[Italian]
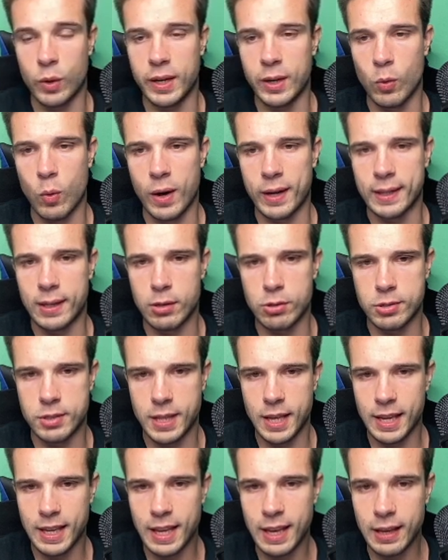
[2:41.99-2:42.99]
riguarda lo
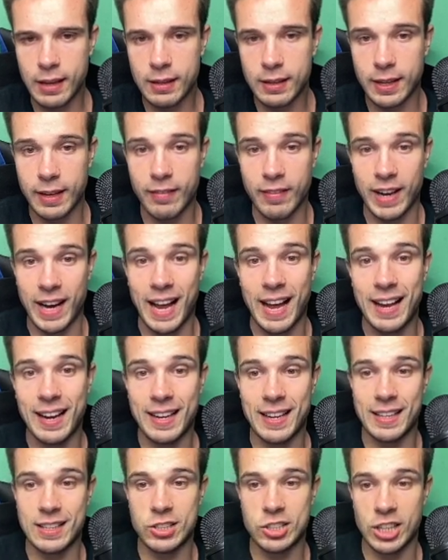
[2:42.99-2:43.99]
staking che verrà
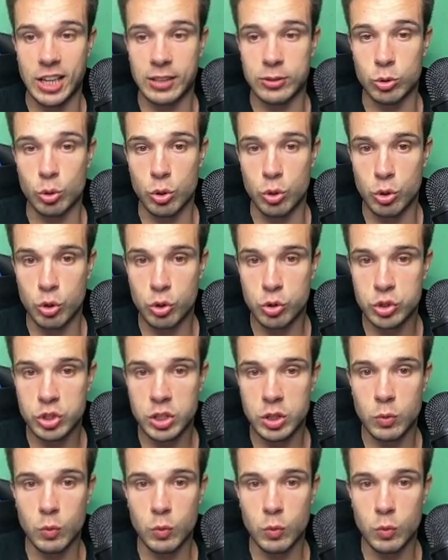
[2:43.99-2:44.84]
lanciato oggi,